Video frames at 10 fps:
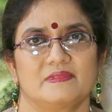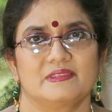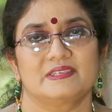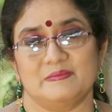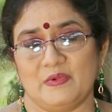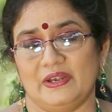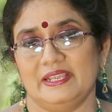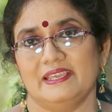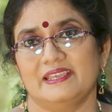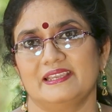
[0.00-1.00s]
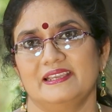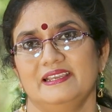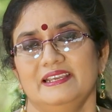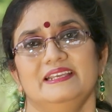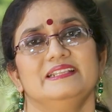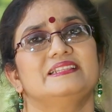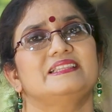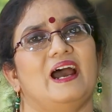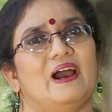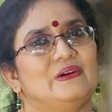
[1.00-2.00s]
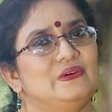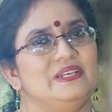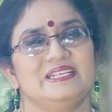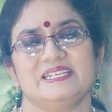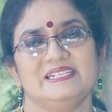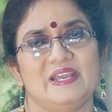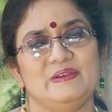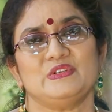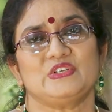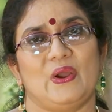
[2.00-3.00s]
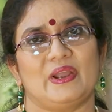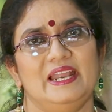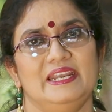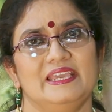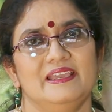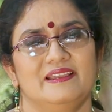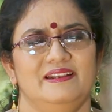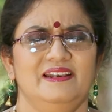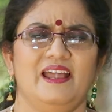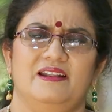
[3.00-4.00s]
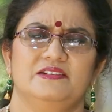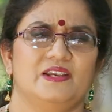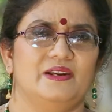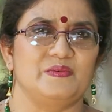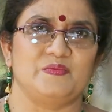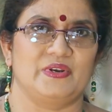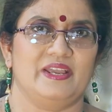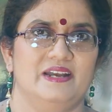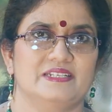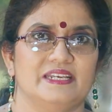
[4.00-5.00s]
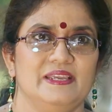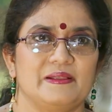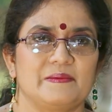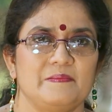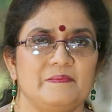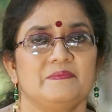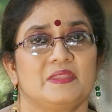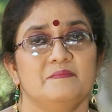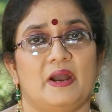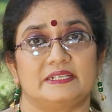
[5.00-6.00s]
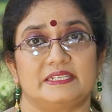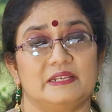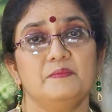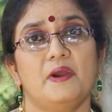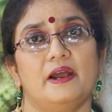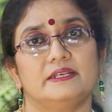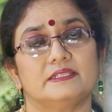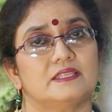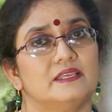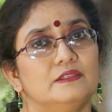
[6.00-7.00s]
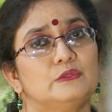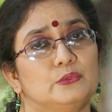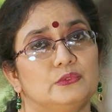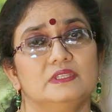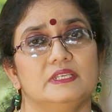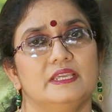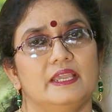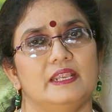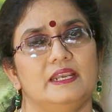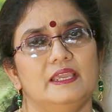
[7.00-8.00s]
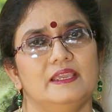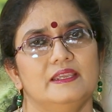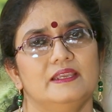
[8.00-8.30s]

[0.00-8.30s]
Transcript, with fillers: সে বলে তাহলে সে যেন সকালে লাল শাড়ি পরে হাসে মাটির ভাঁড়েতে দুধ নিয়ে এলে